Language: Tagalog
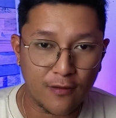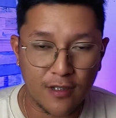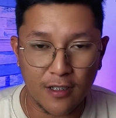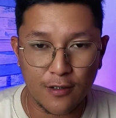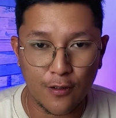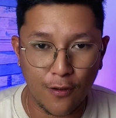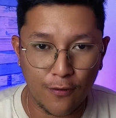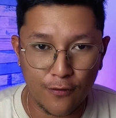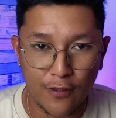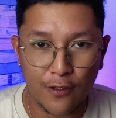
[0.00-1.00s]
ko sa
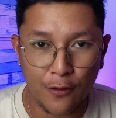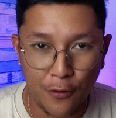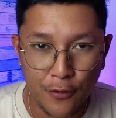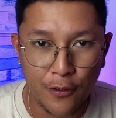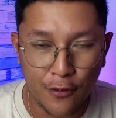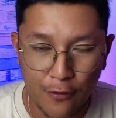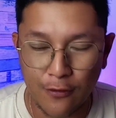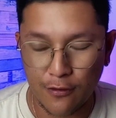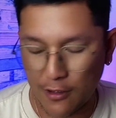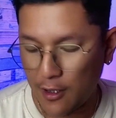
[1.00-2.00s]
inyo yung in-order
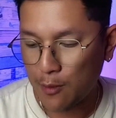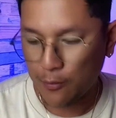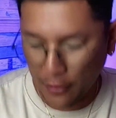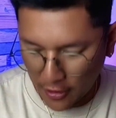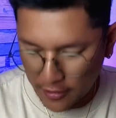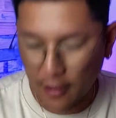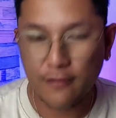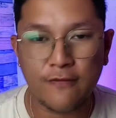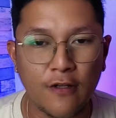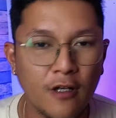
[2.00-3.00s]
kong
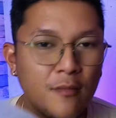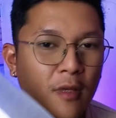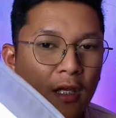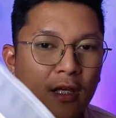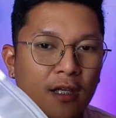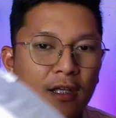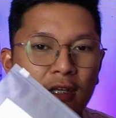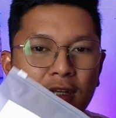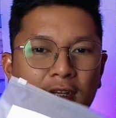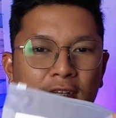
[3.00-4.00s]
product from
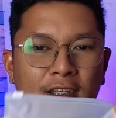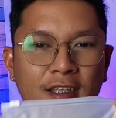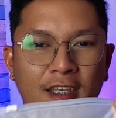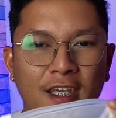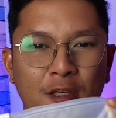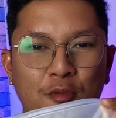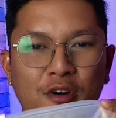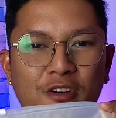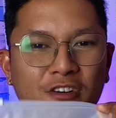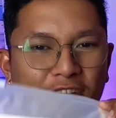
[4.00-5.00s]

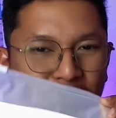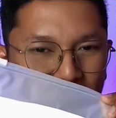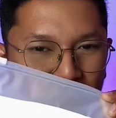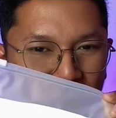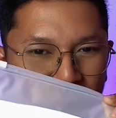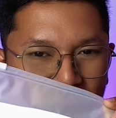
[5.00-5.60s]
Cable.